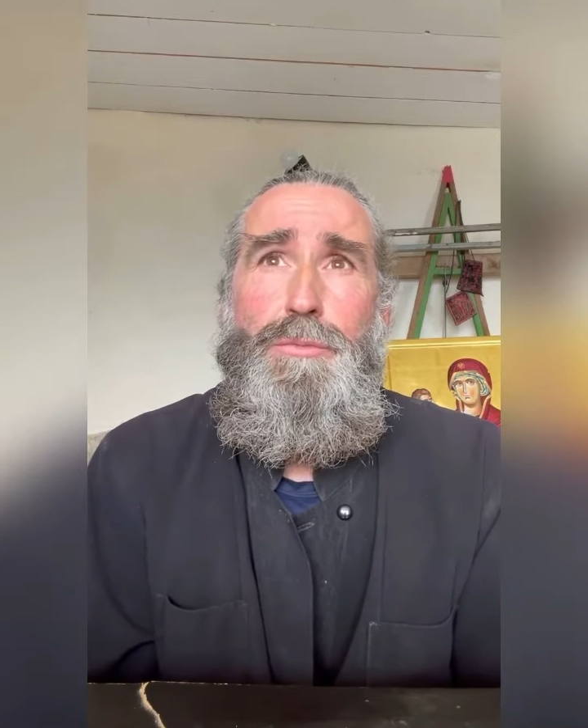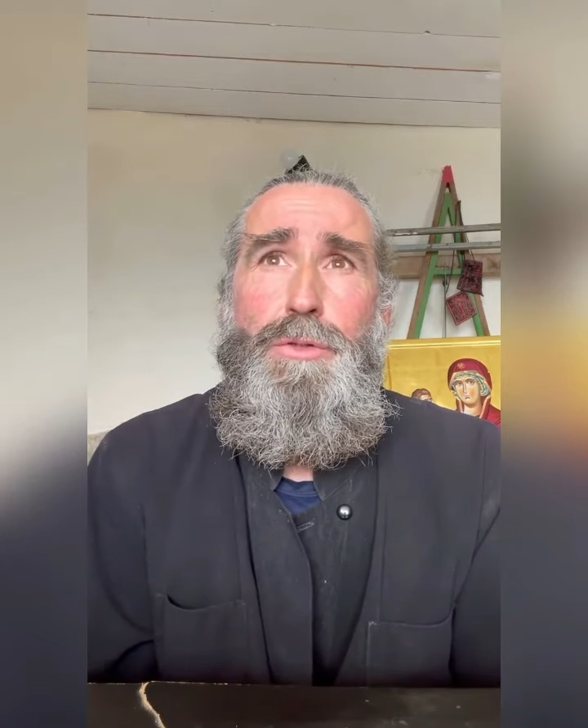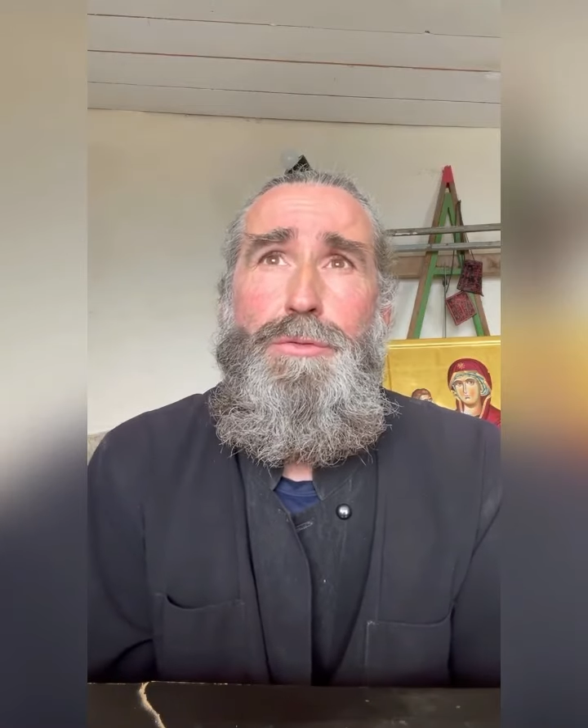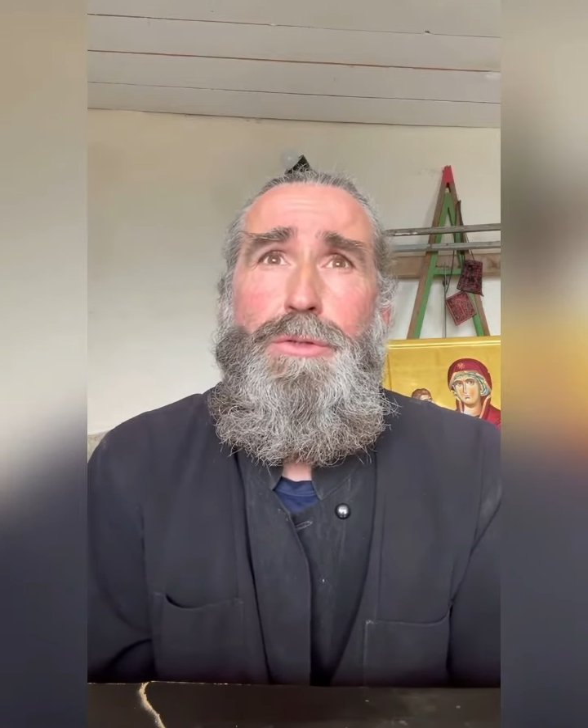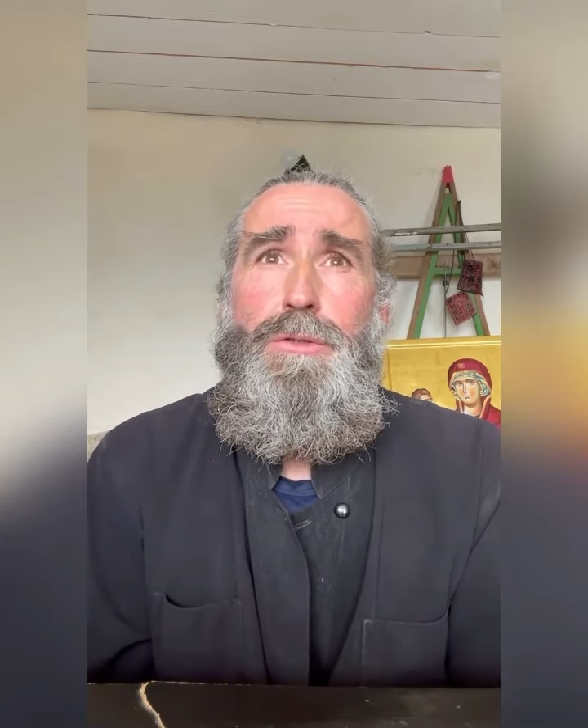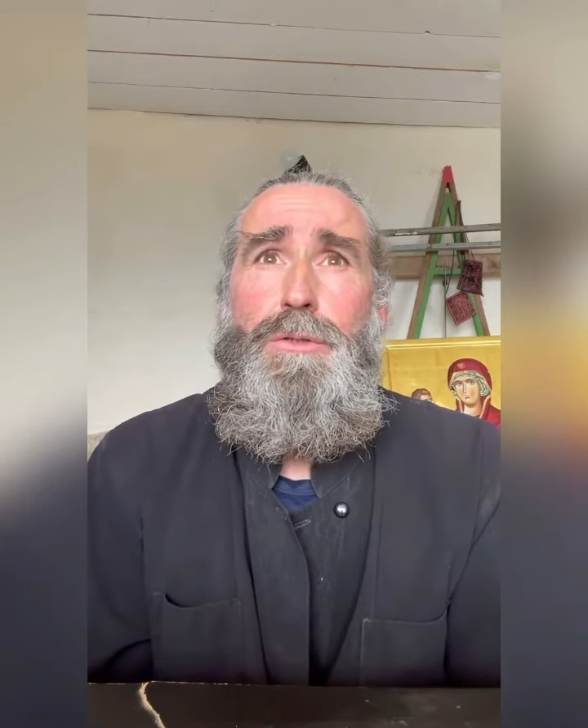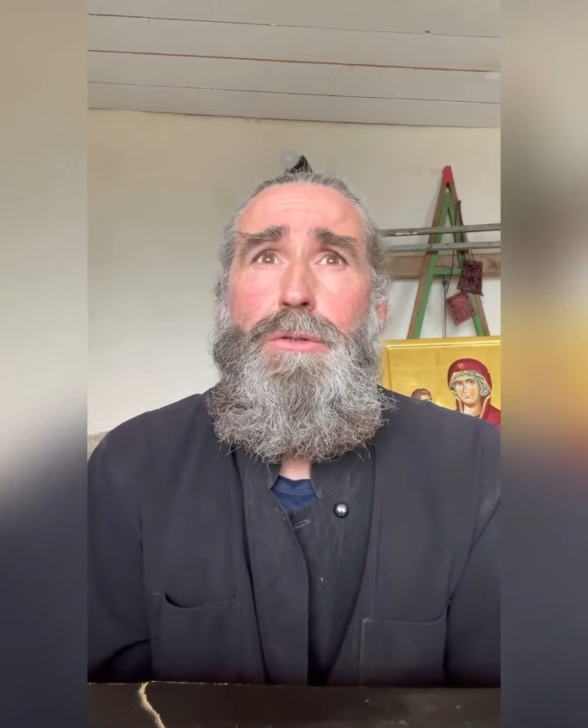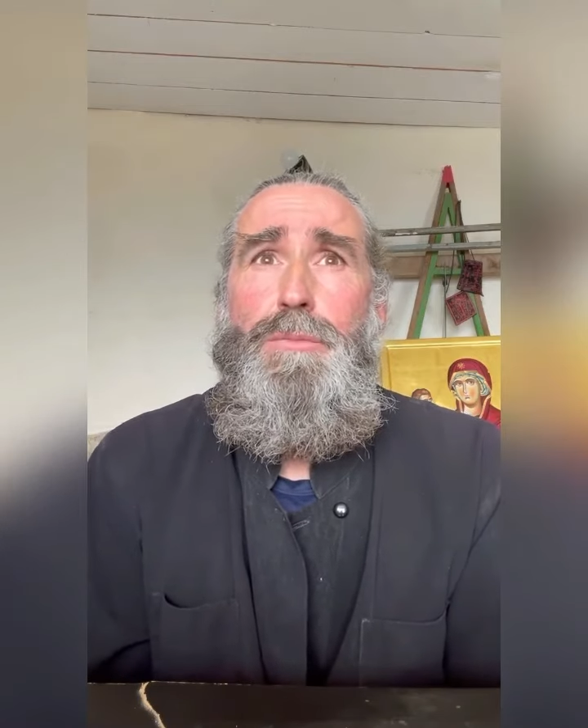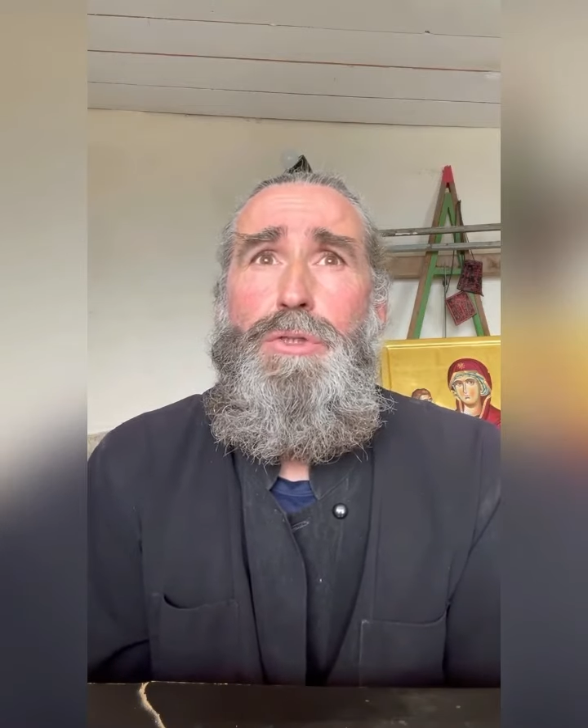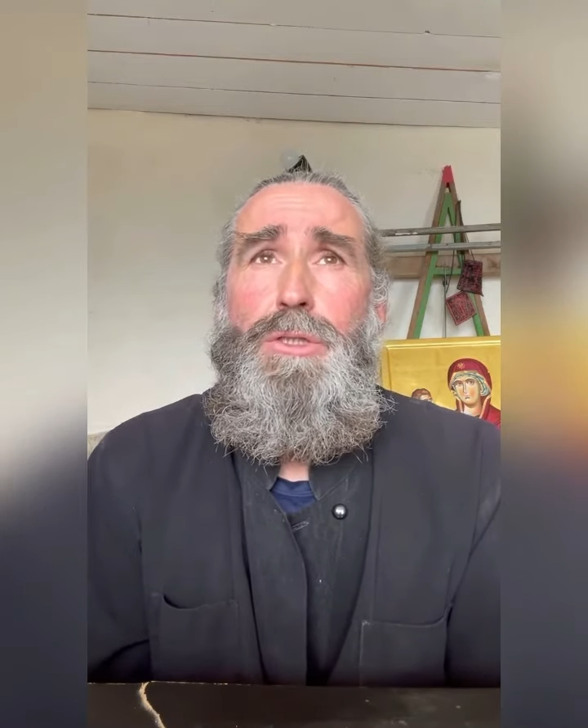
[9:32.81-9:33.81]
потому
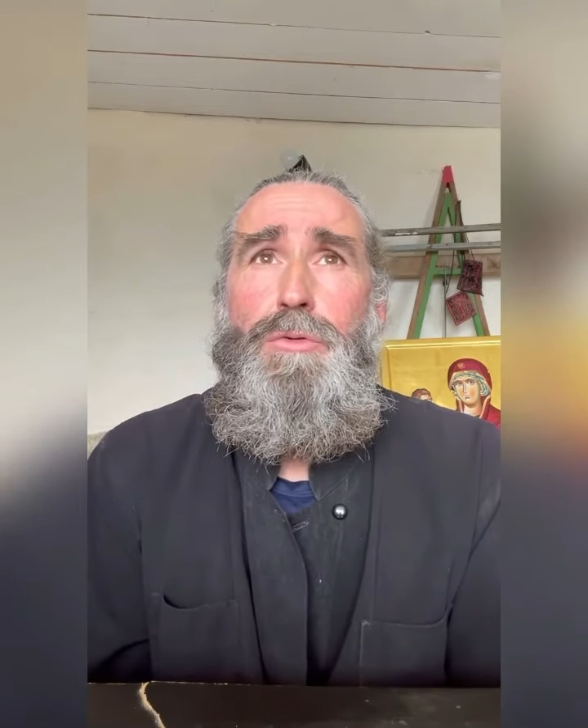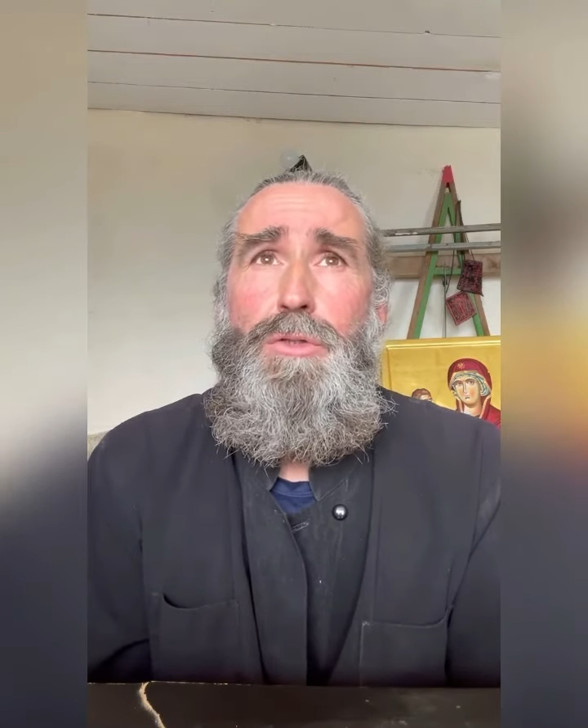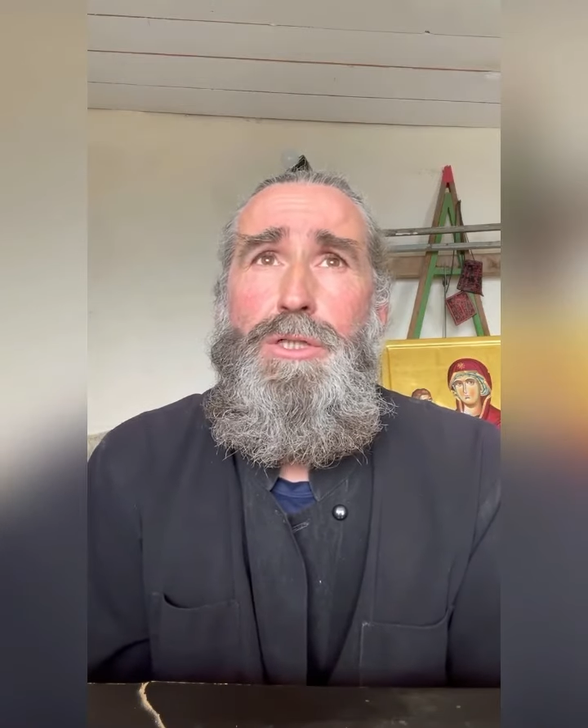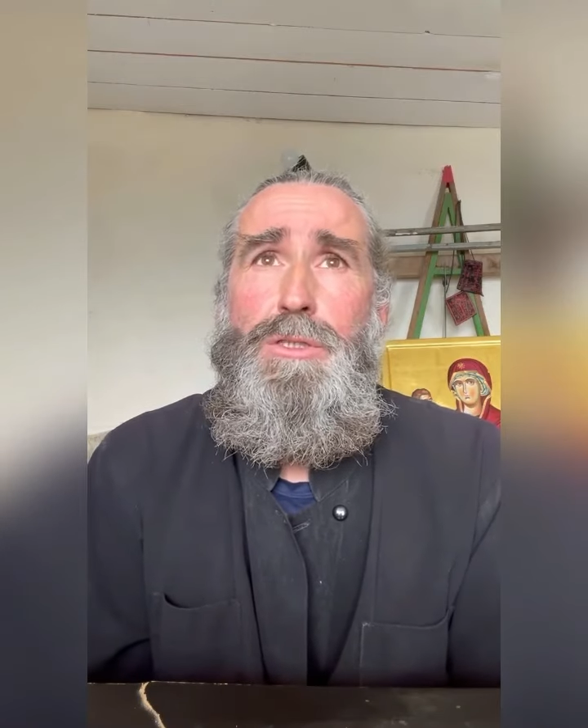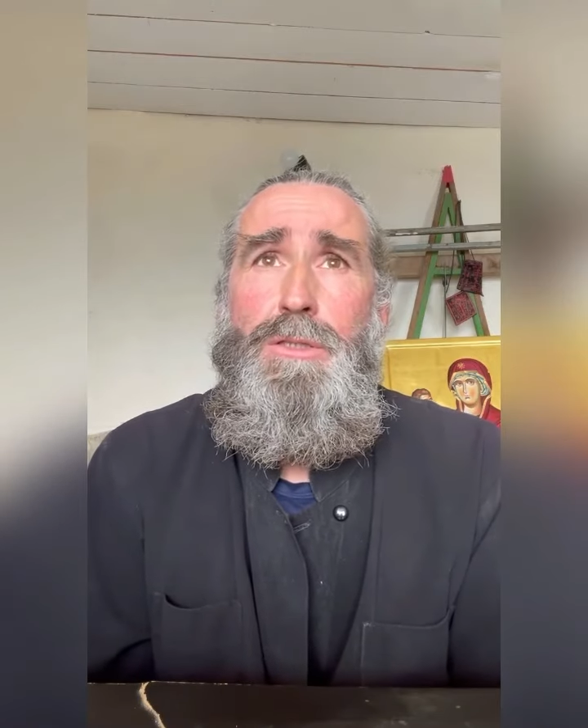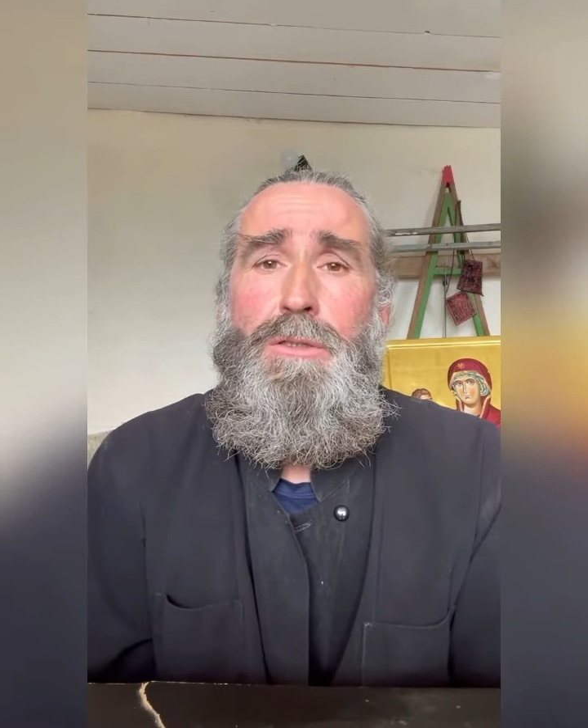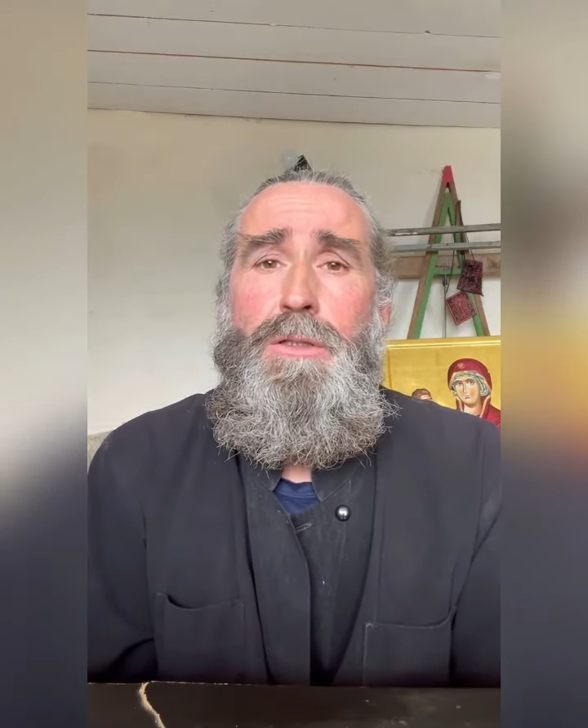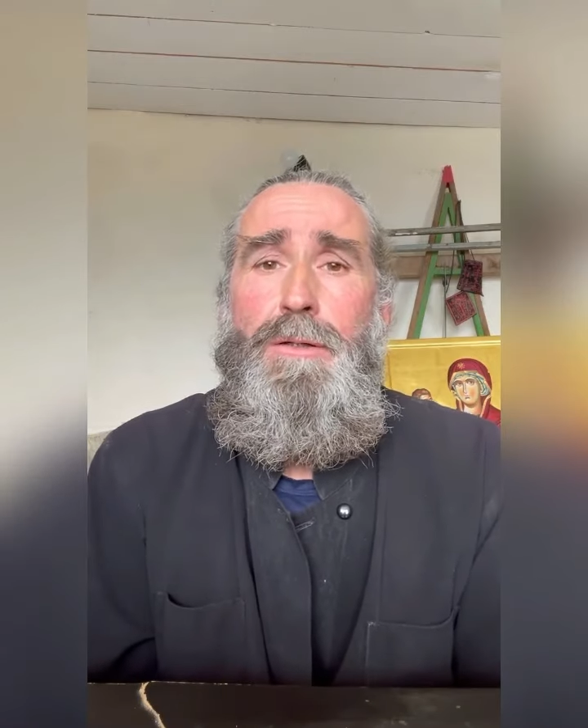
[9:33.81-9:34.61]
что обещают дожди.